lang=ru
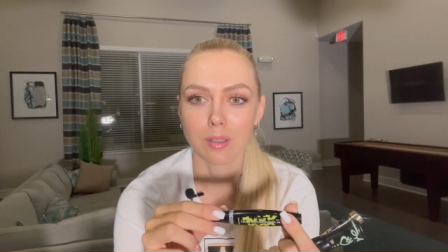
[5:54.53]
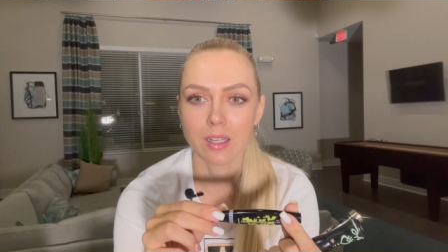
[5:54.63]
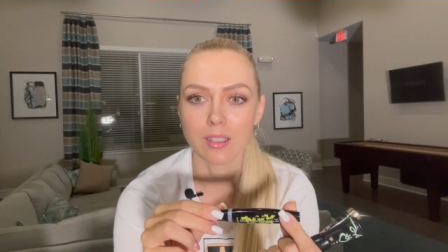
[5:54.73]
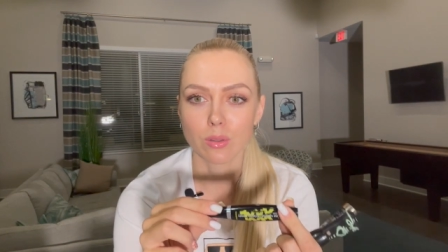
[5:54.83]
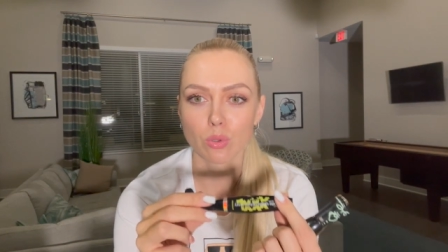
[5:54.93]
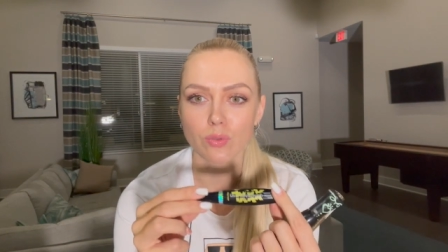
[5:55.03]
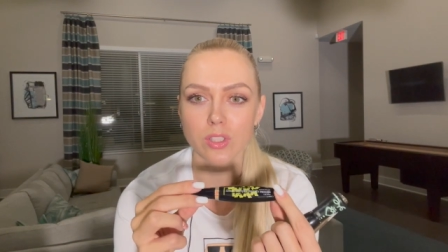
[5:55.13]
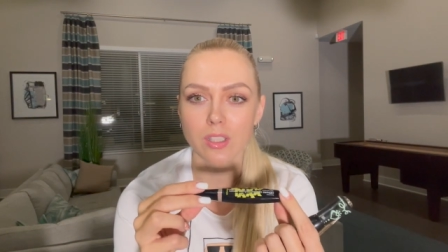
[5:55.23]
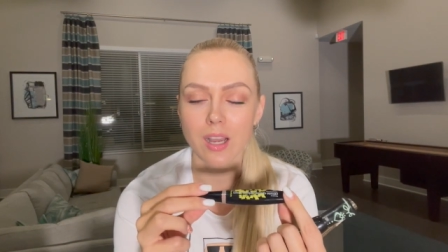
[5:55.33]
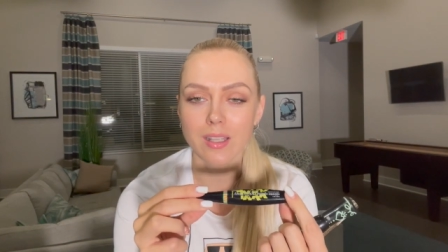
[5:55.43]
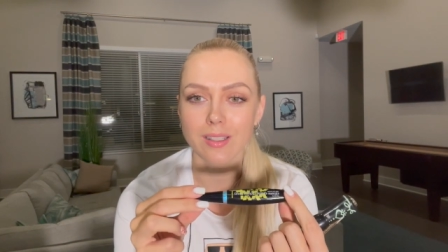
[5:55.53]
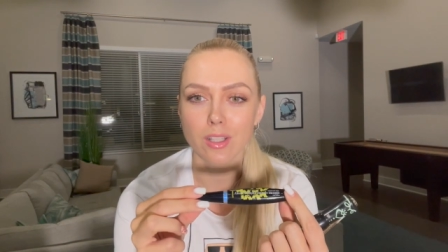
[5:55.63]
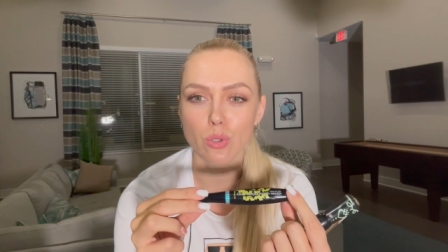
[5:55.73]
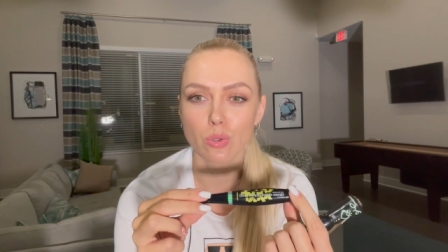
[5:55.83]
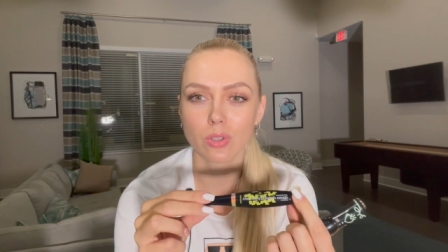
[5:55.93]
когда тушь высыхает, они
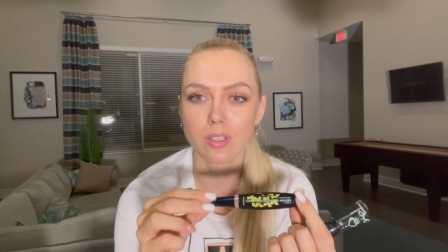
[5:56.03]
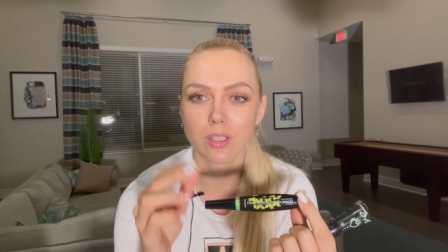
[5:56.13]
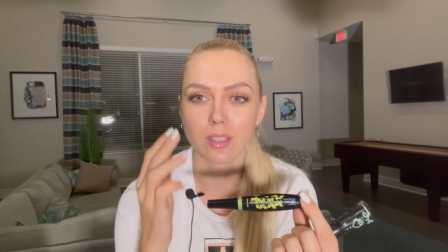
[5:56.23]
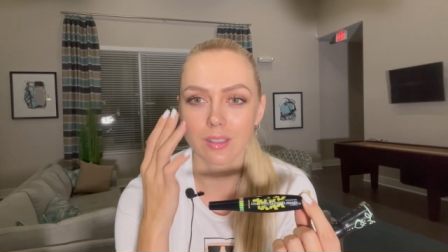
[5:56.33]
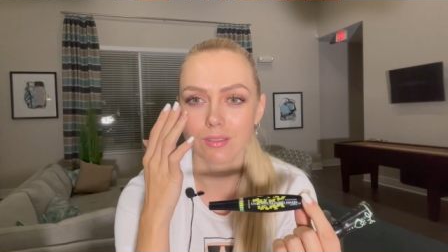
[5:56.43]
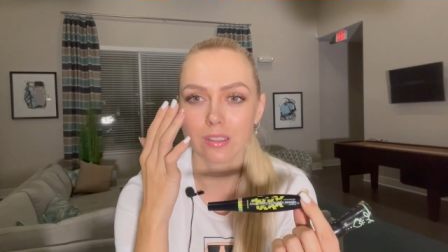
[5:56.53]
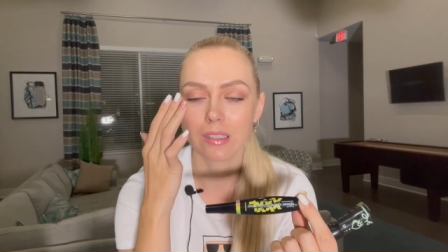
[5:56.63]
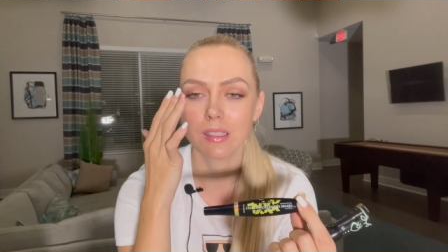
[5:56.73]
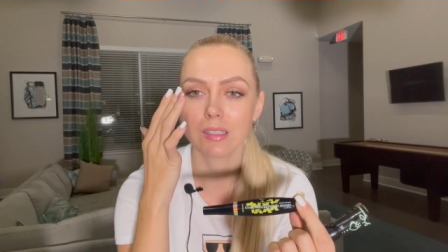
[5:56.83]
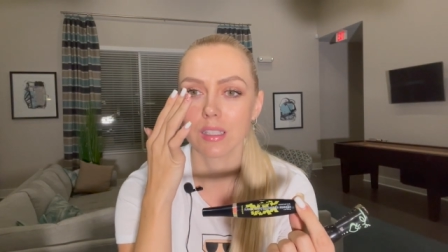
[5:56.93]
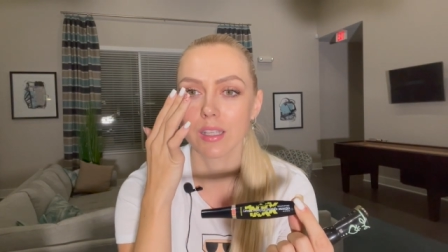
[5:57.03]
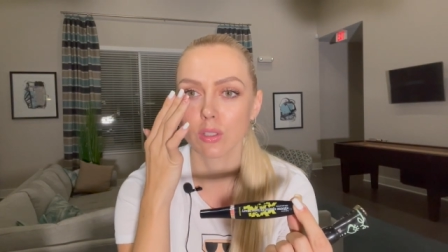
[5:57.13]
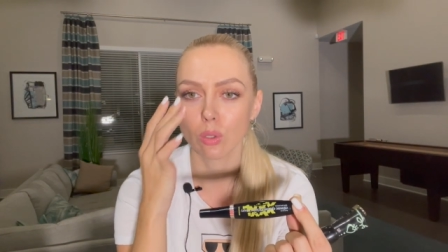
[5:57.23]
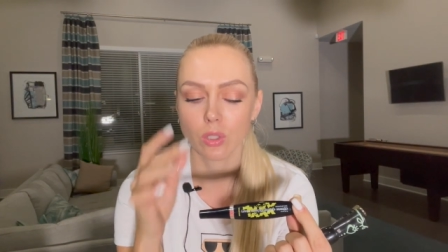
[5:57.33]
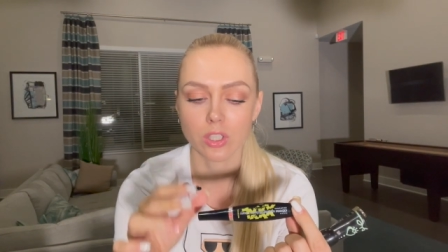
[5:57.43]
чуть-чуть такие, когда их
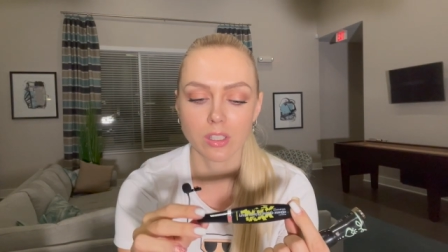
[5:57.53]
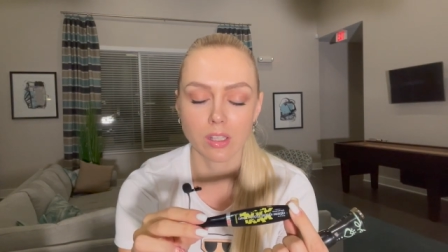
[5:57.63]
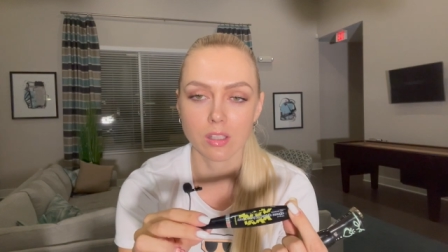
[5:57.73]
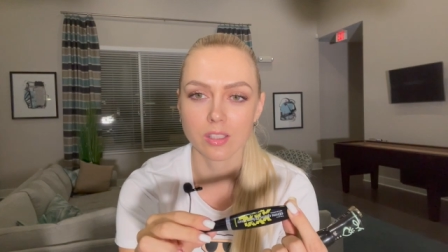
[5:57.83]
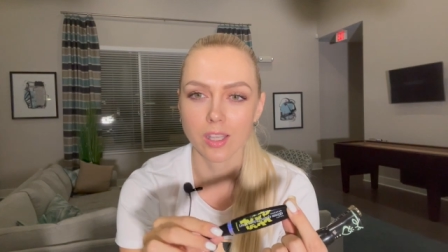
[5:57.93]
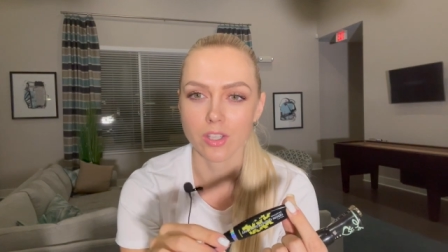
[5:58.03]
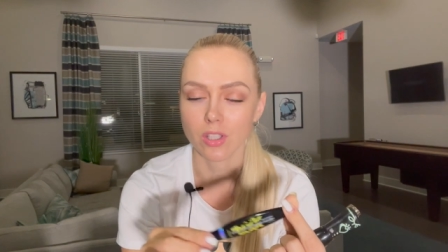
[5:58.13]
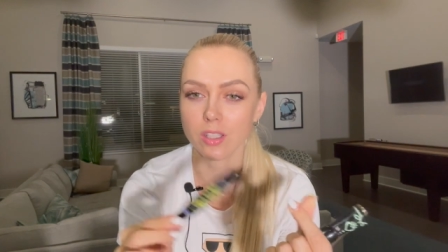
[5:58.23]
трогаешь, они не настоящие.